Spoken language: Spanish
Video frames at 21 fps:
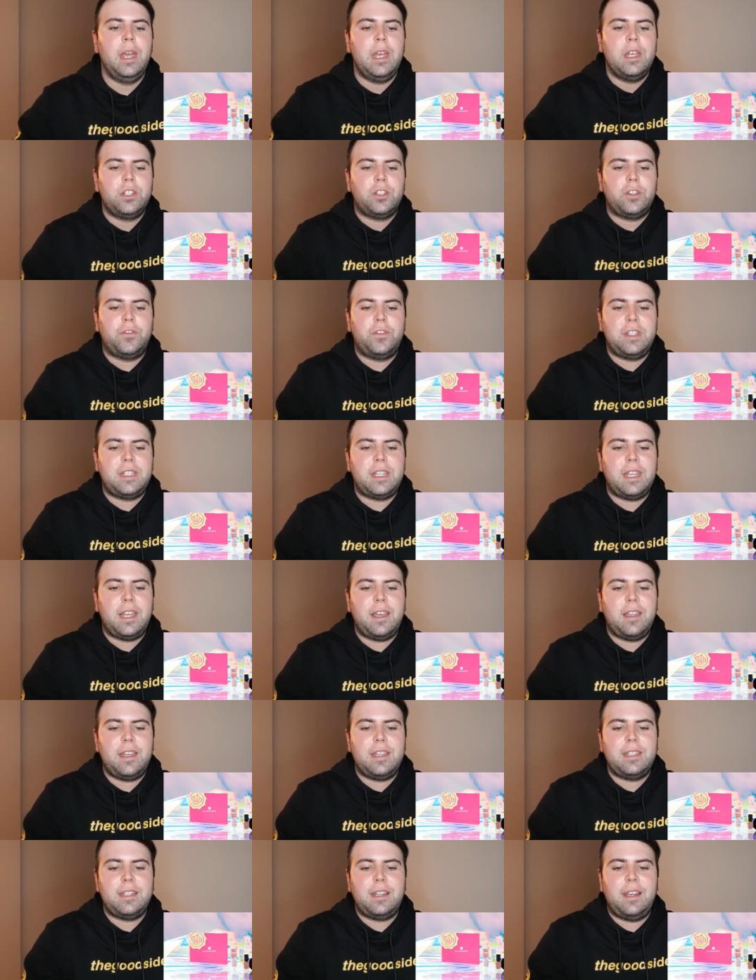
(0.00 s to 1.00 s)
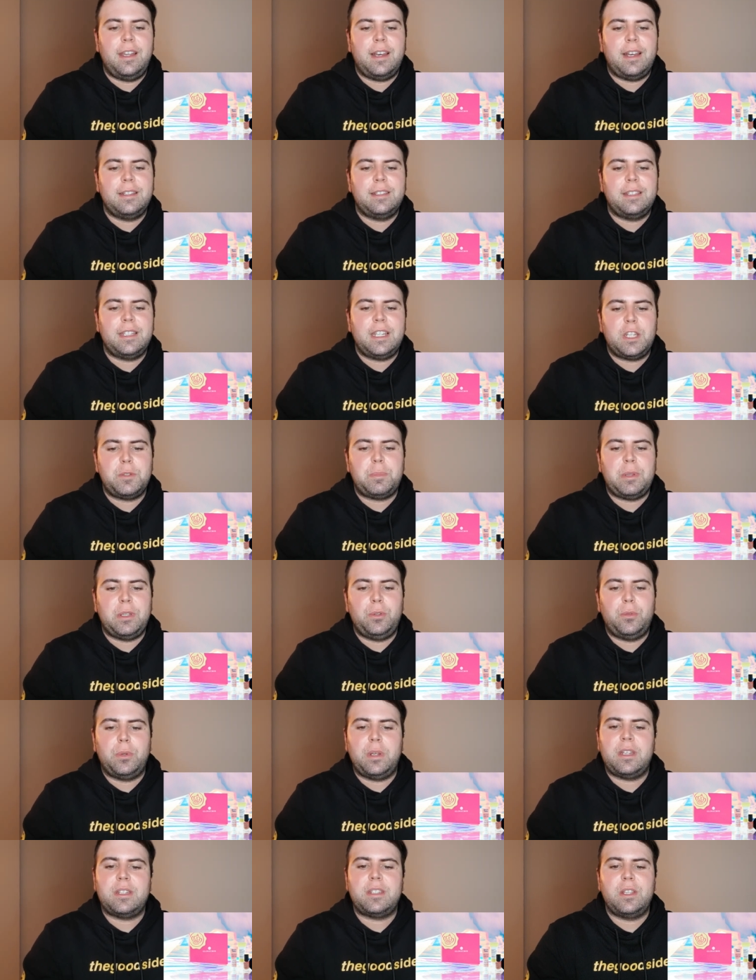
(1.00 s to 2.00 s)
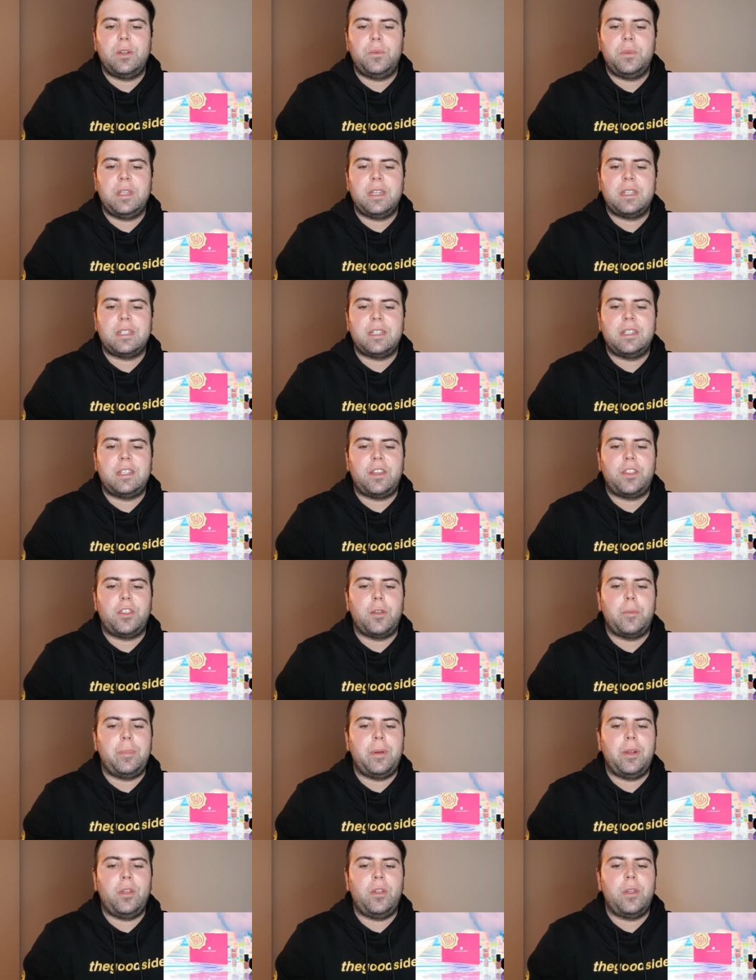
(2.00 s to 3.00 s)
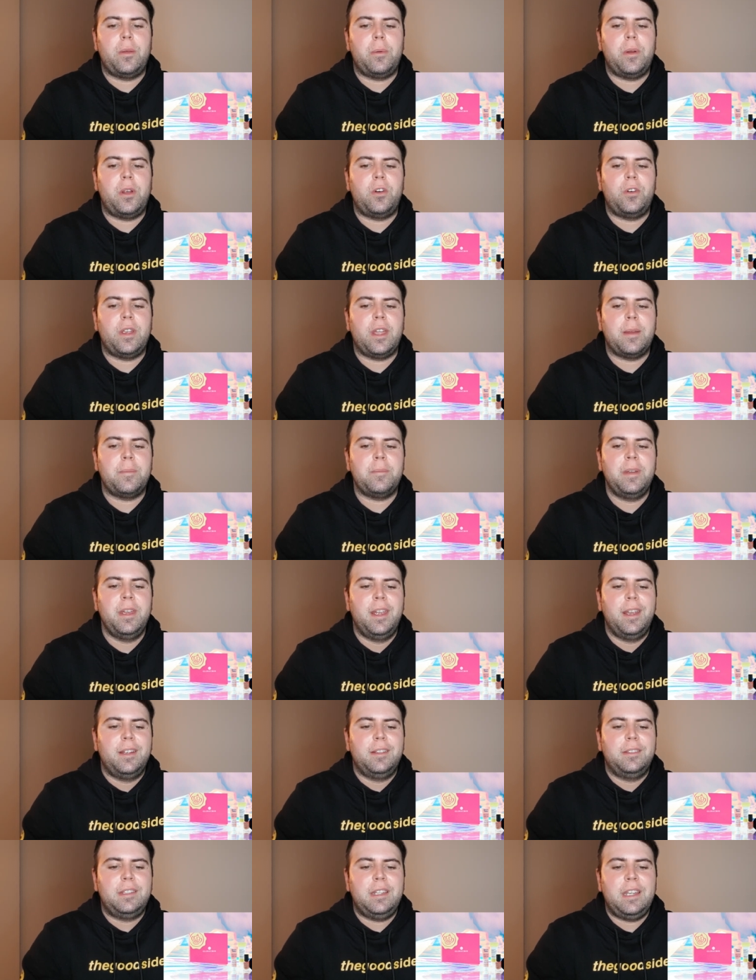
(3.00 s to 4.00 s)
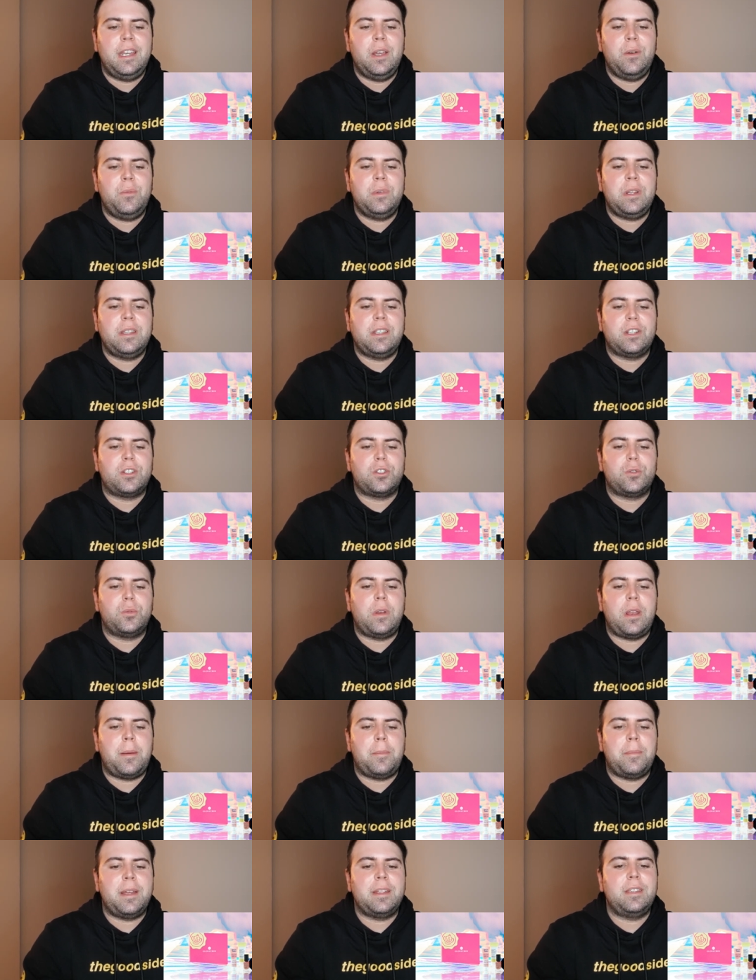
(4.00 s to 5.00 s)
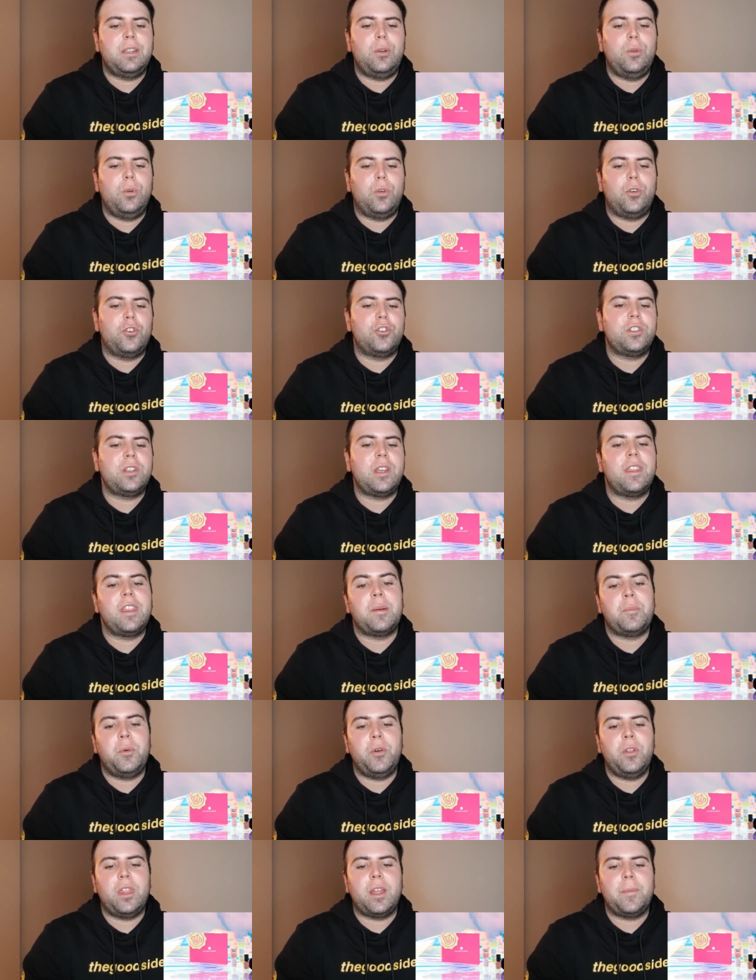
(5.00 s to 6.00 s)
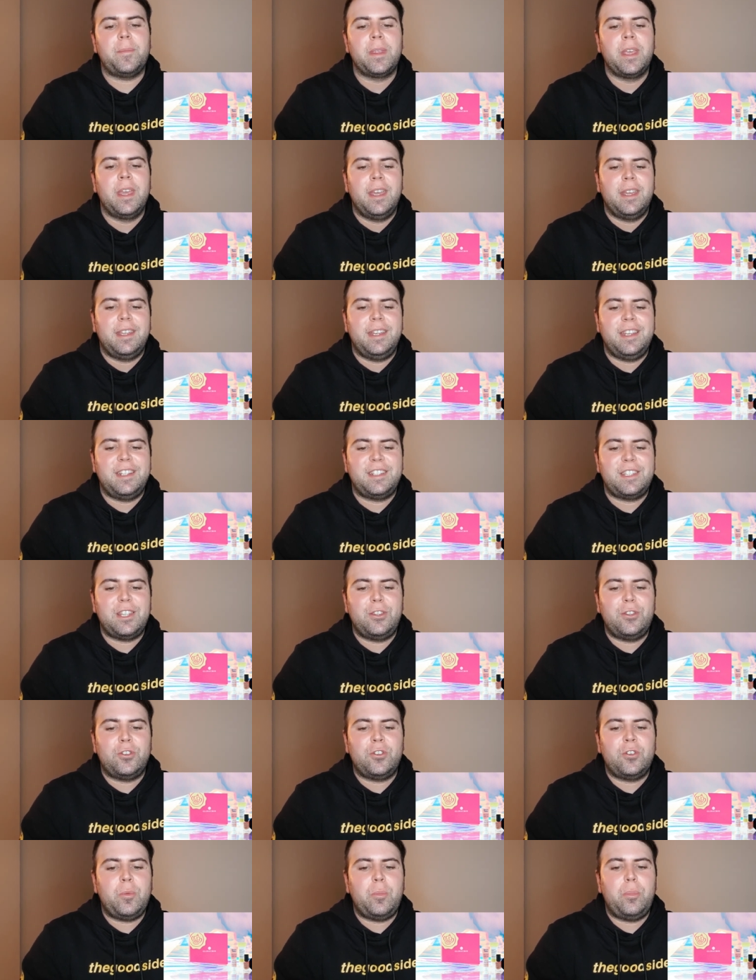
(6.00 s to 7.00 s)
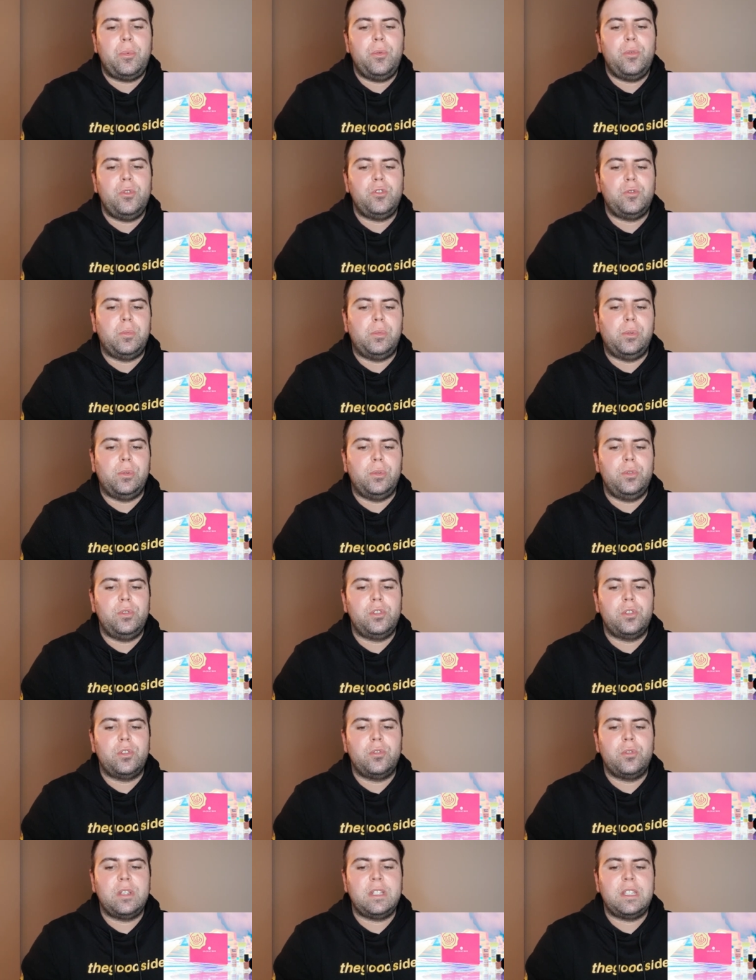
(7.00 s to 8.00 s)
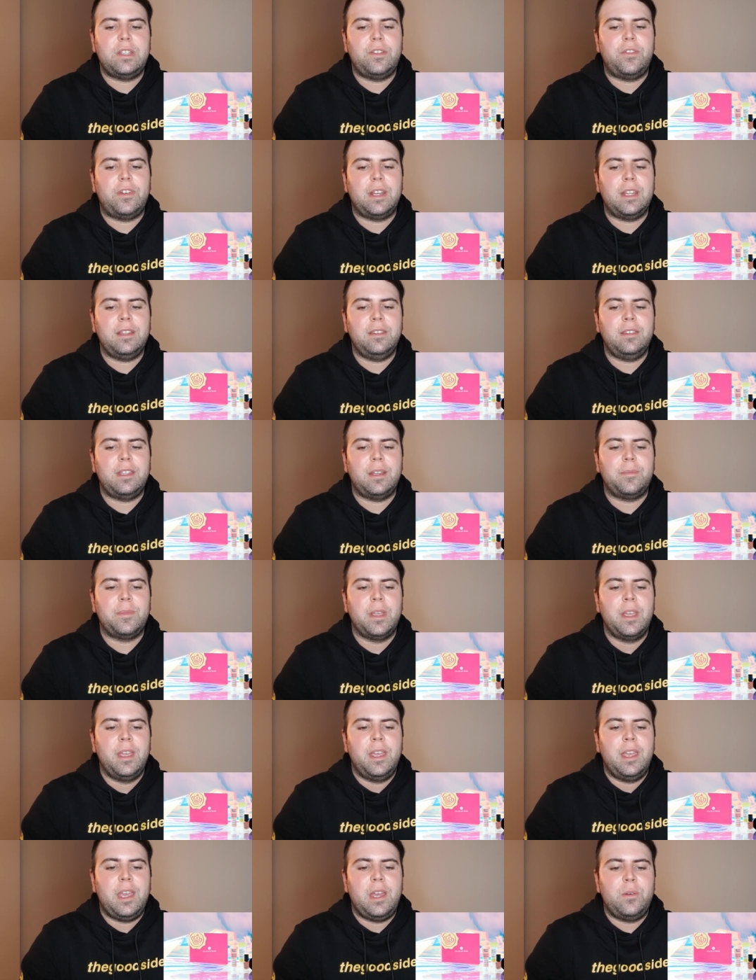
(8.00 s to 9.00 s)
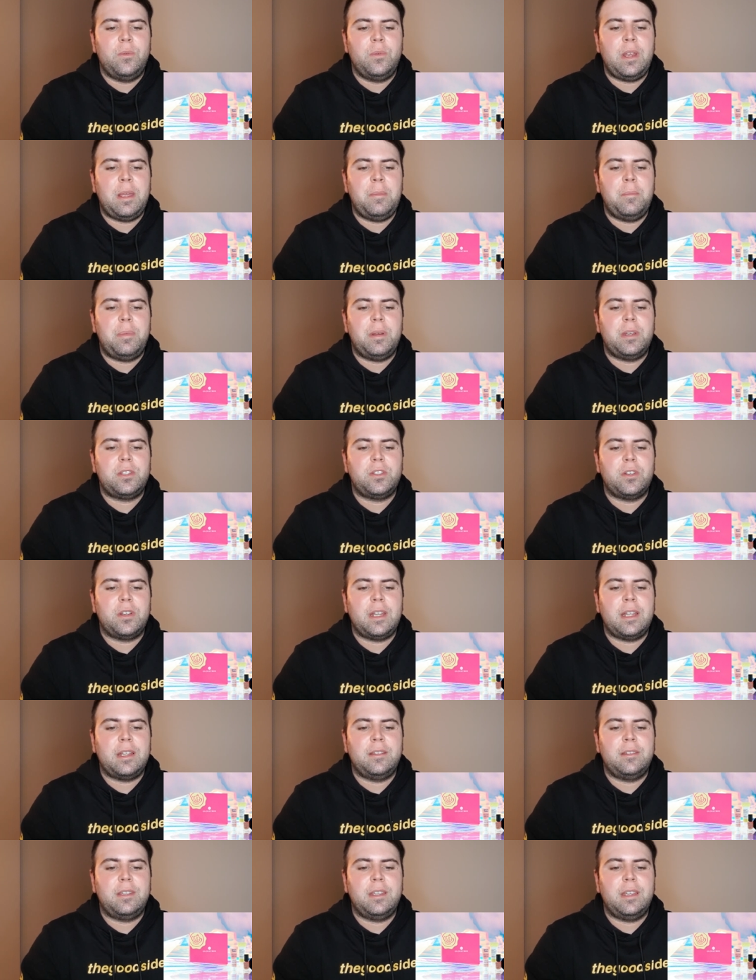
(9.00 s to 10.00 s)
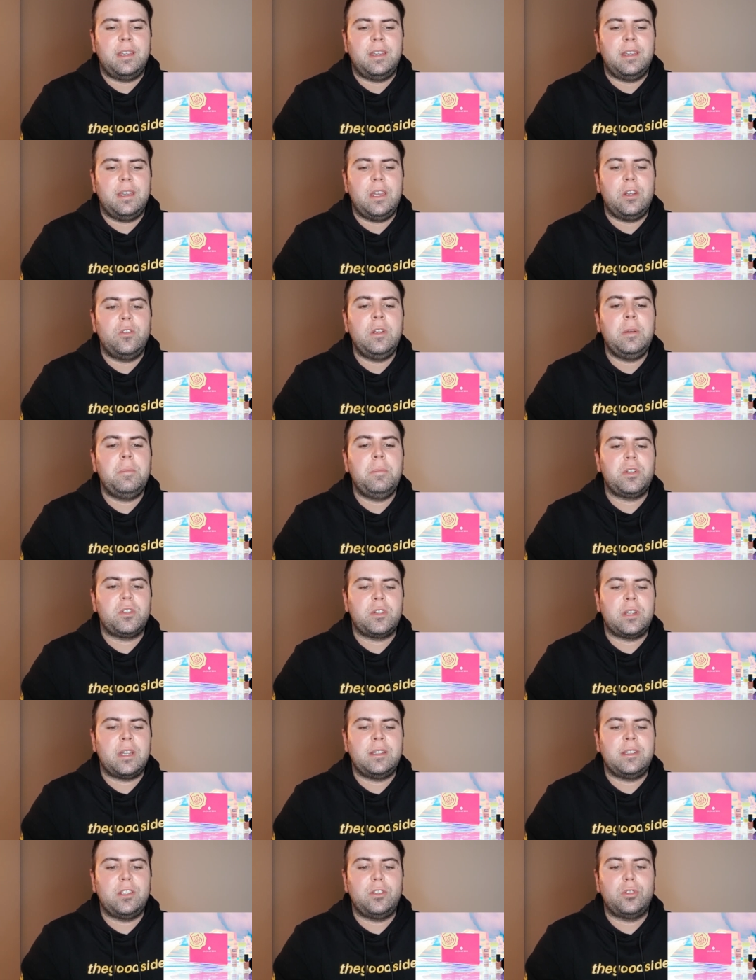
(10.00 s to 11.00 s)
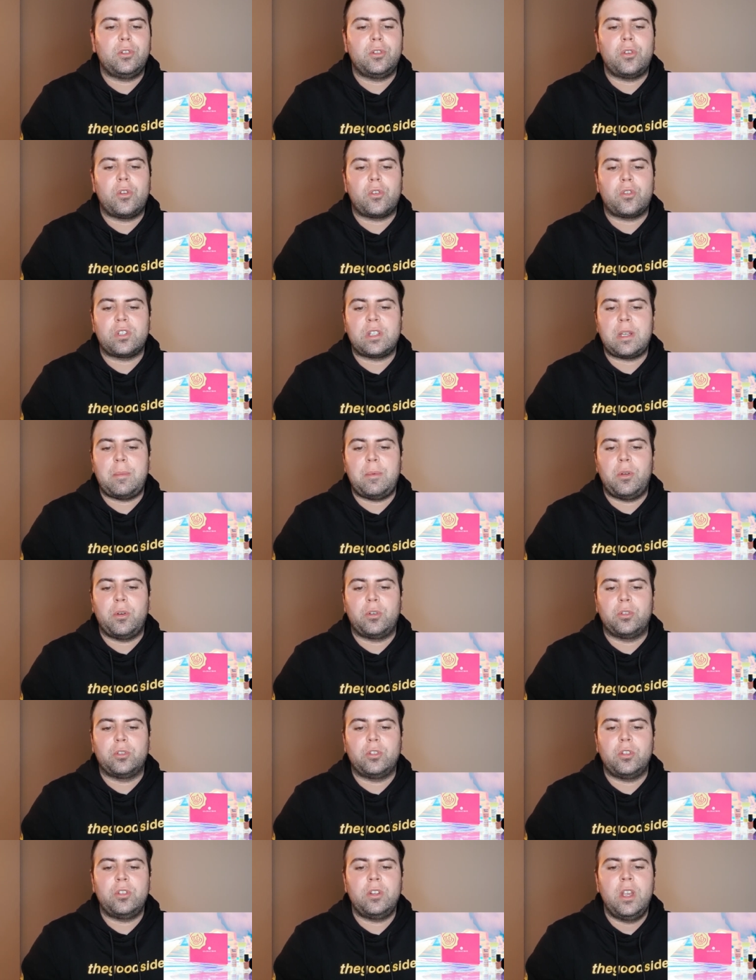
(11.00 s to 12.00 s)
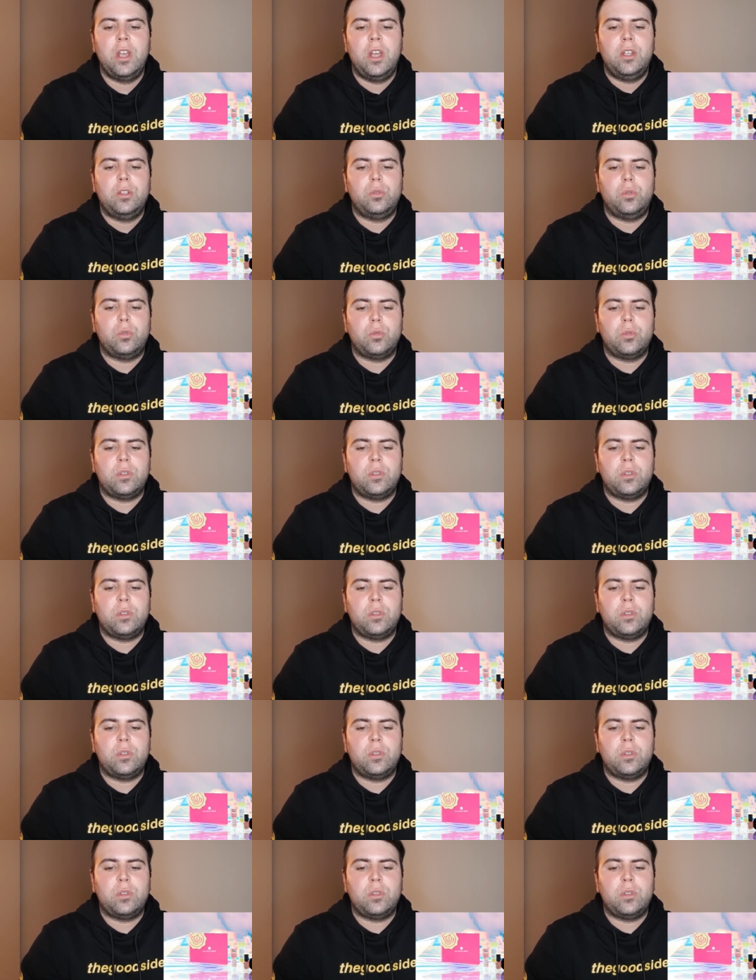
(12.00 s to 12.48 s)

Sofisticadas y elegantes las pinturas de uñas de terciopelo de Berry M tiene una textura mate lujosa y de moda, y este tono plush blush no es diferente. En, una impresionante, en un impresionante tono rosa melocotón, tus